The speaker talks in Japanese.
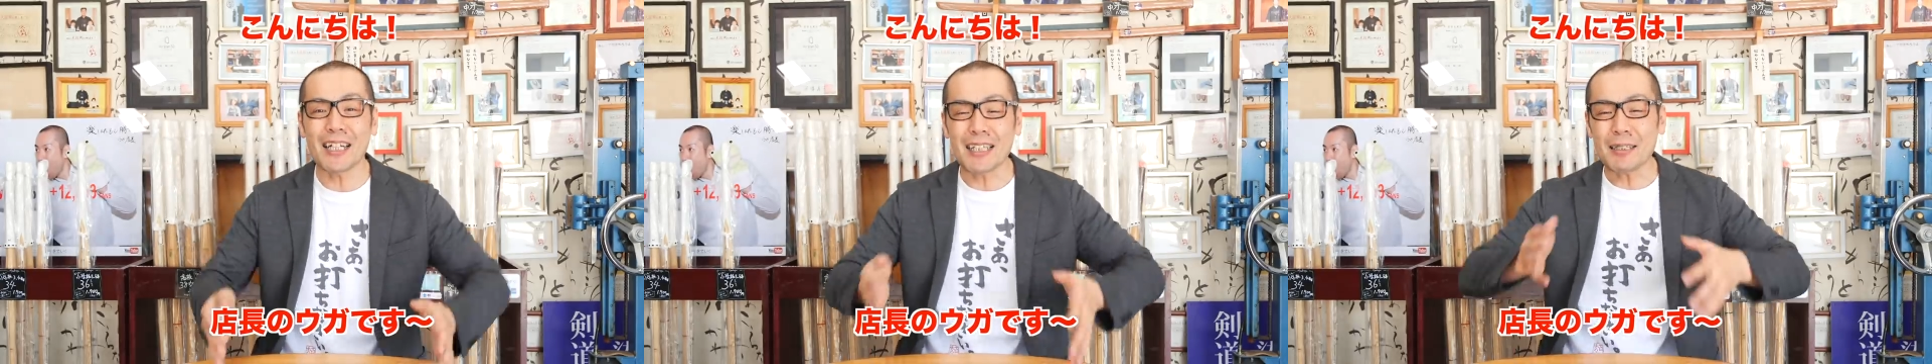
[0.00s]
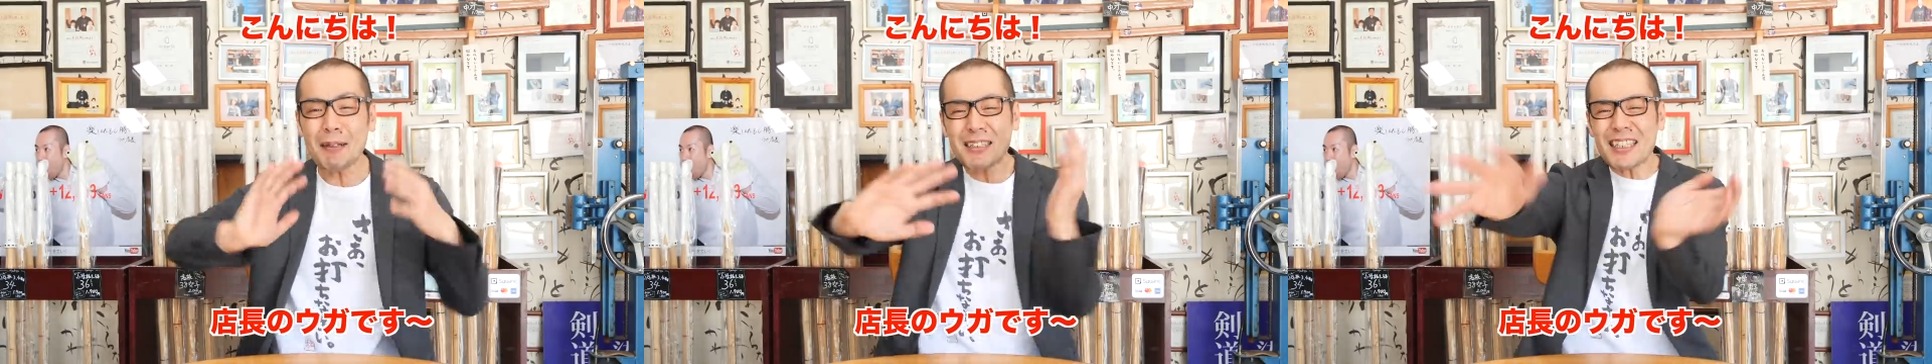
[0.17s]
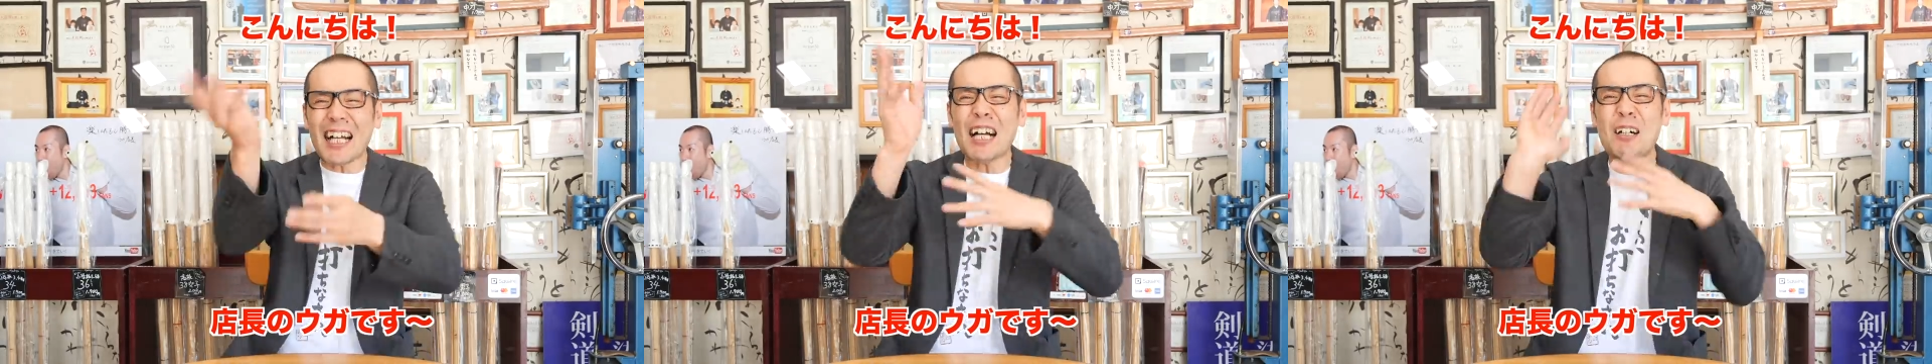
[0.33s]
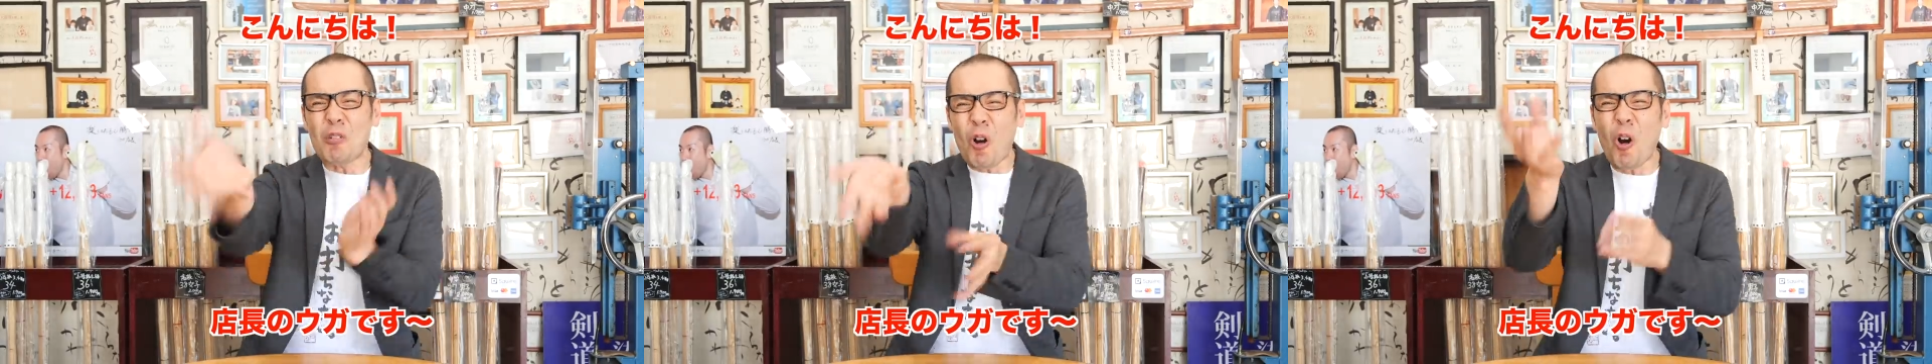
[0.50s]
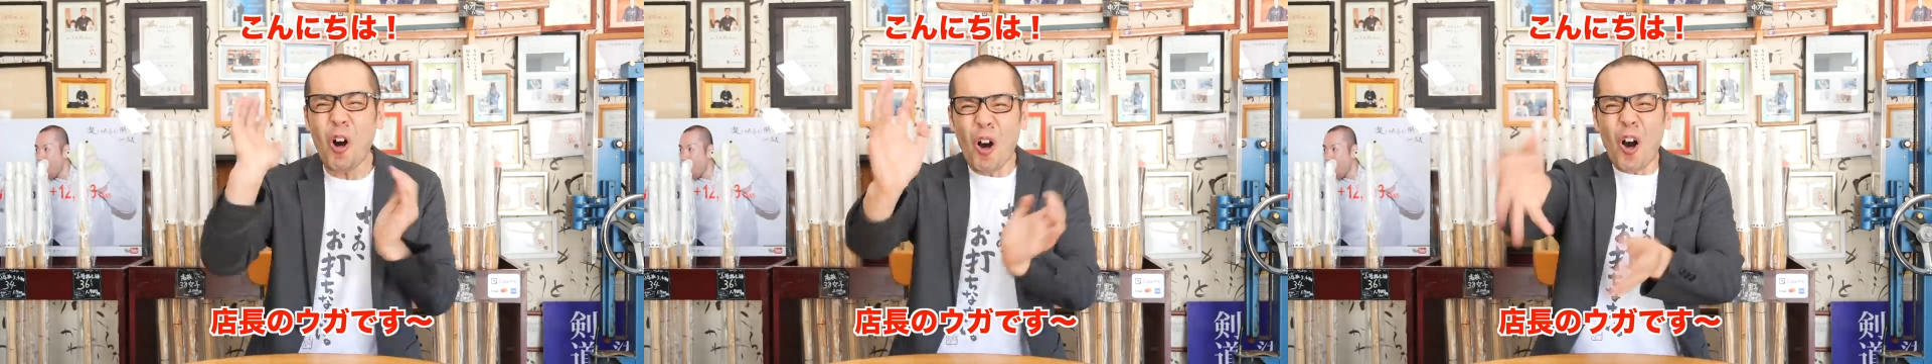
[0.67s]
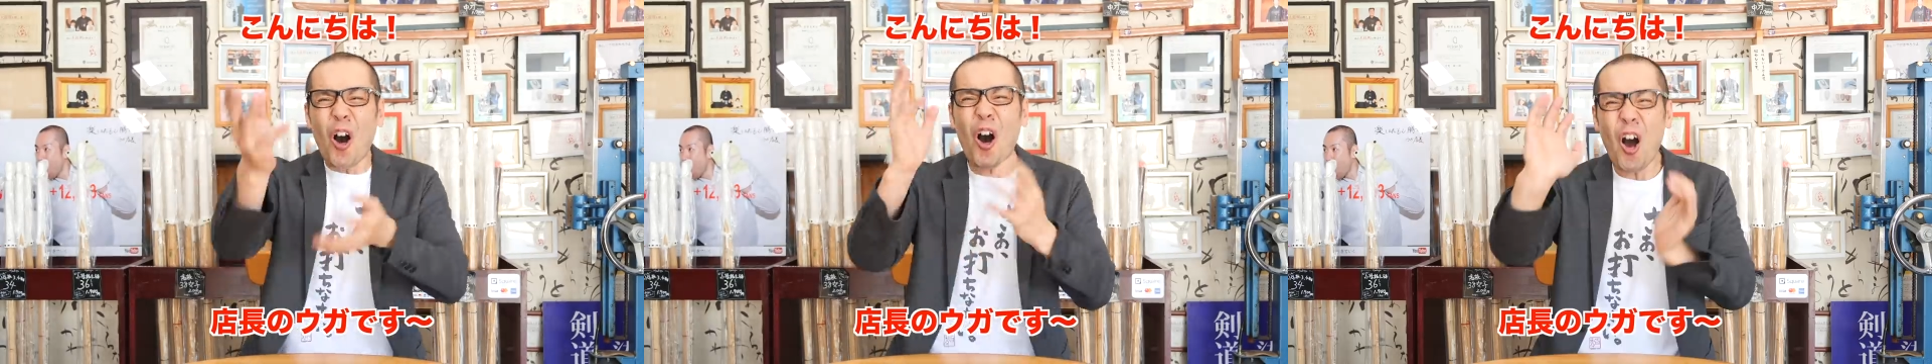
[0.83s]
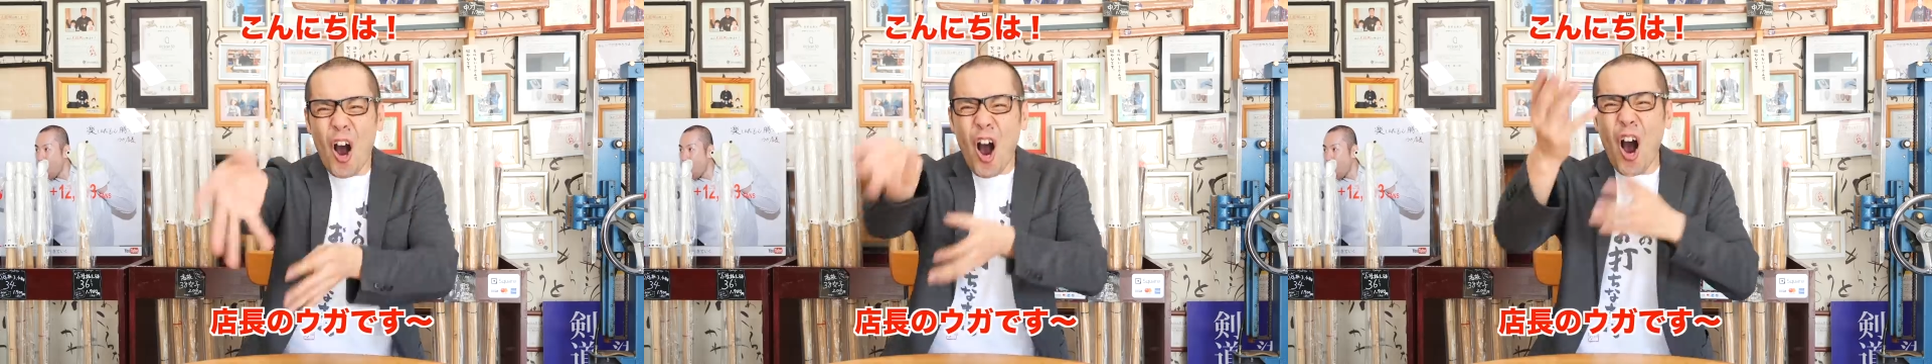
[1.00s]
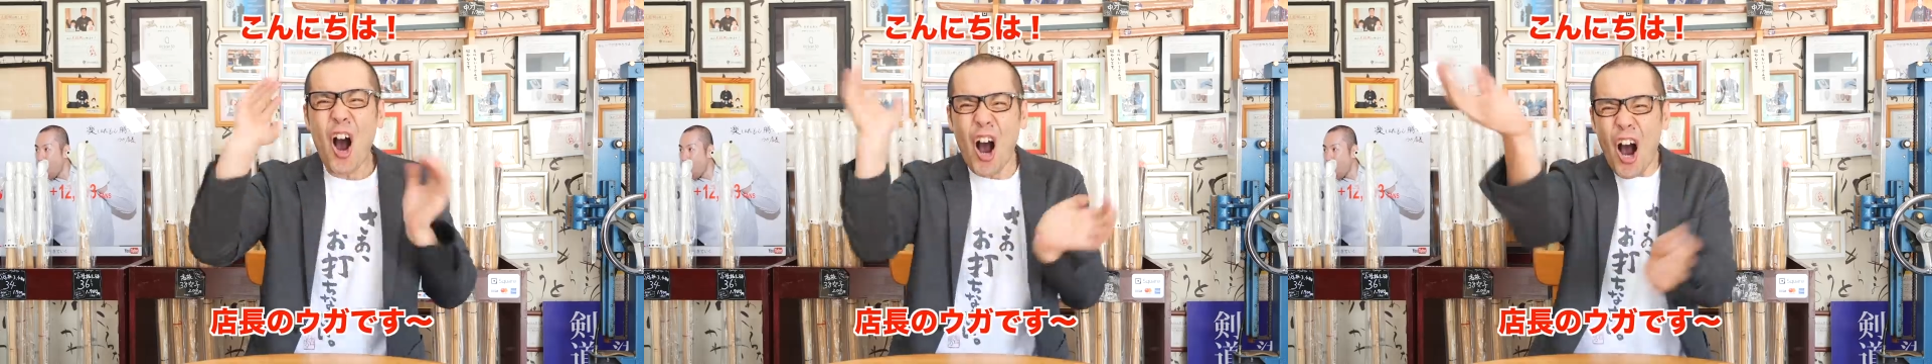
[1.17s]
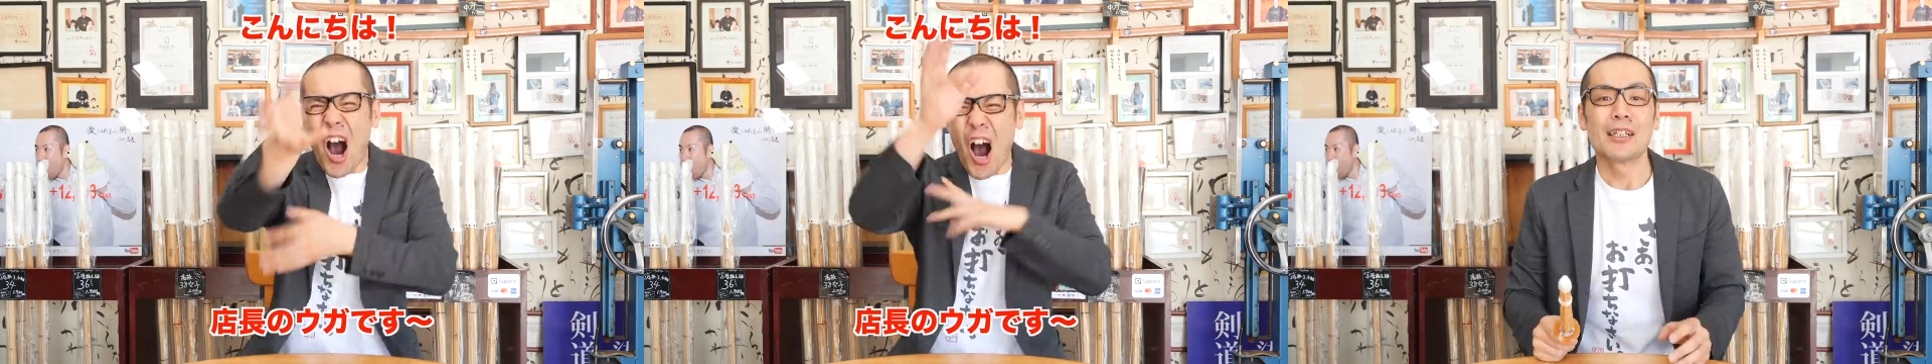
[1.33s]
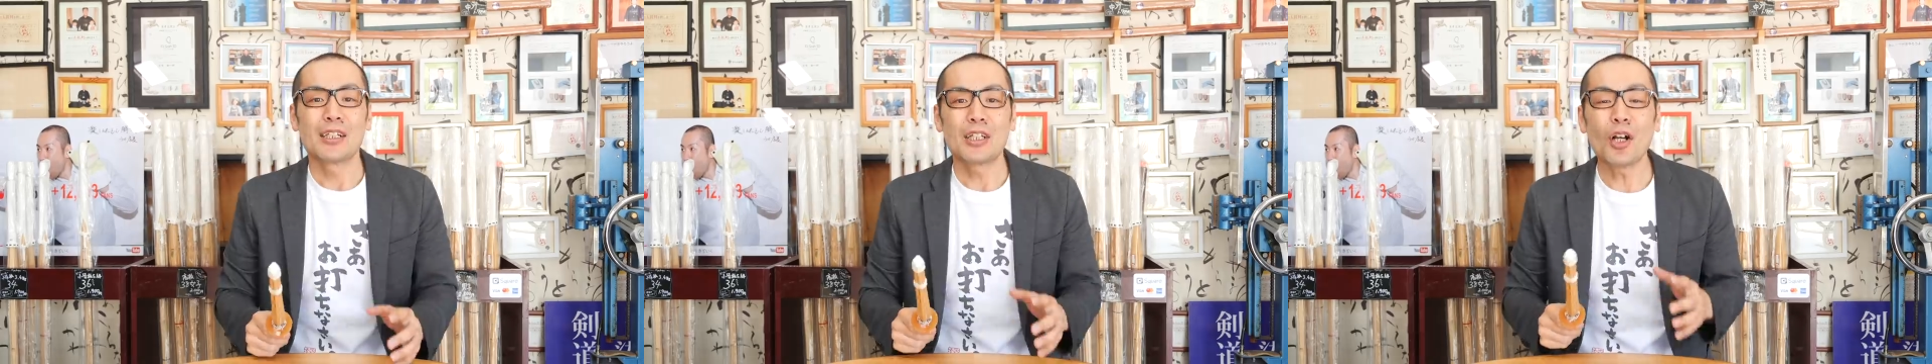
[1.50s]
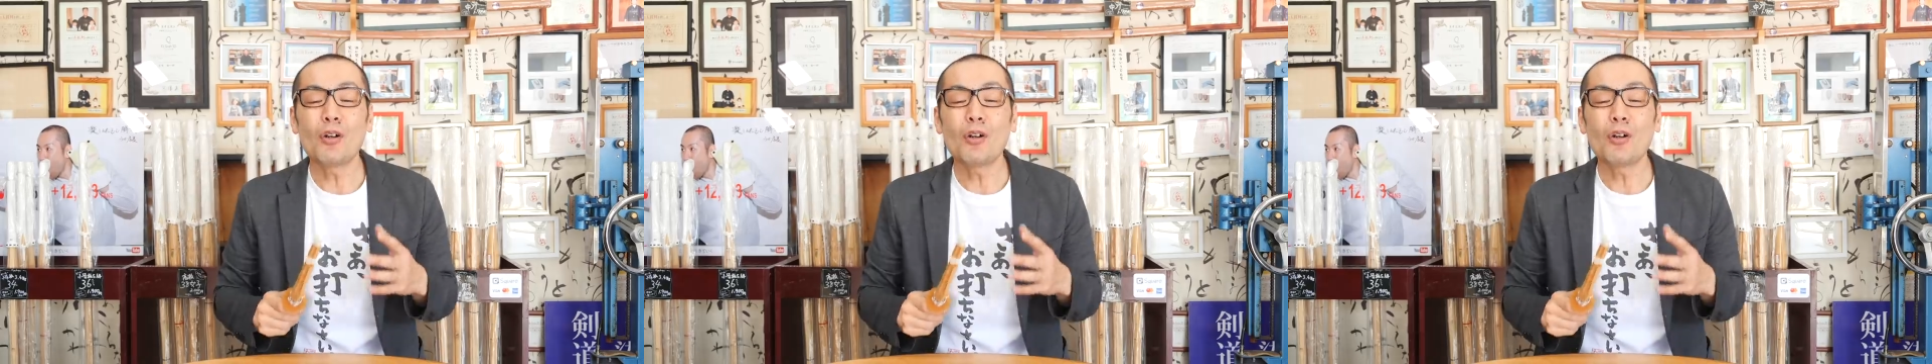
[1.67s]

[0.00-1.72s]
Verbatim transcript: やってますかおー